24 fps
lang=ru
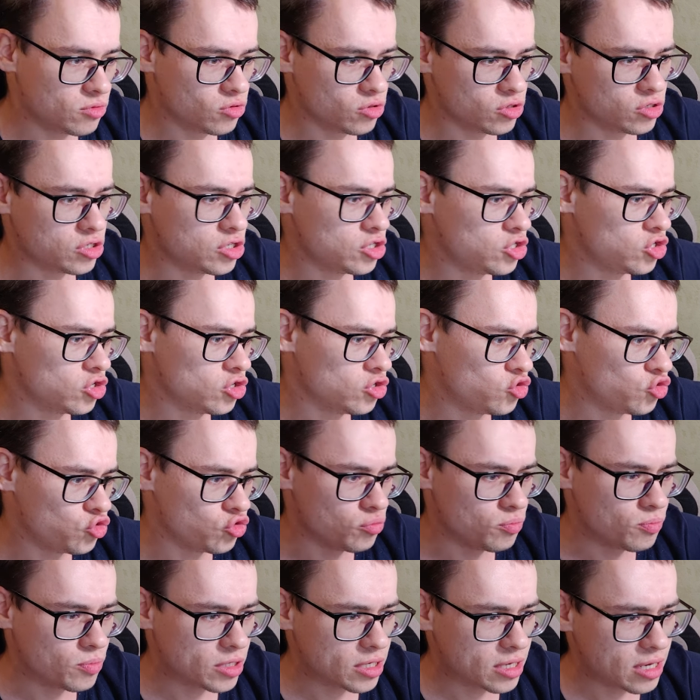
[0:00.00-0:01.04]
То есть еще
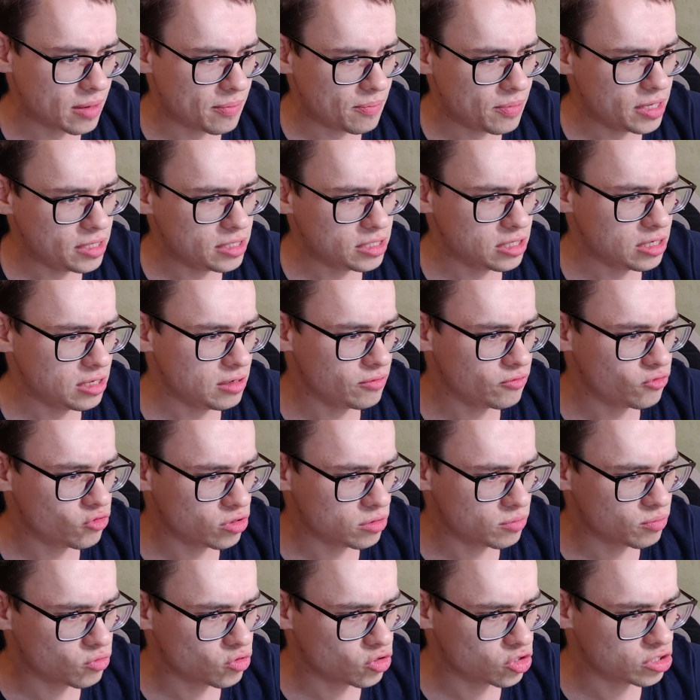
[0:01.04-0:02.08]
чуть-чуть подкопить, и
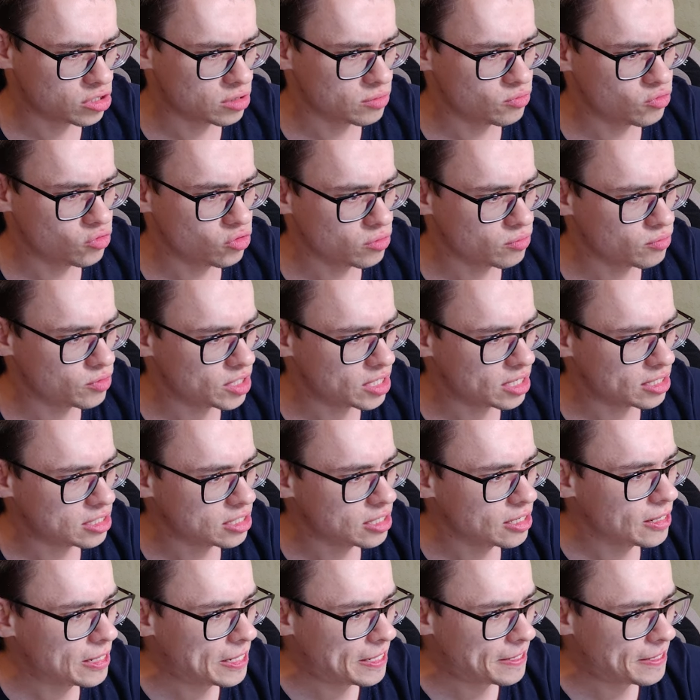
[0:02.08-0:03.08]
вот можно будет взять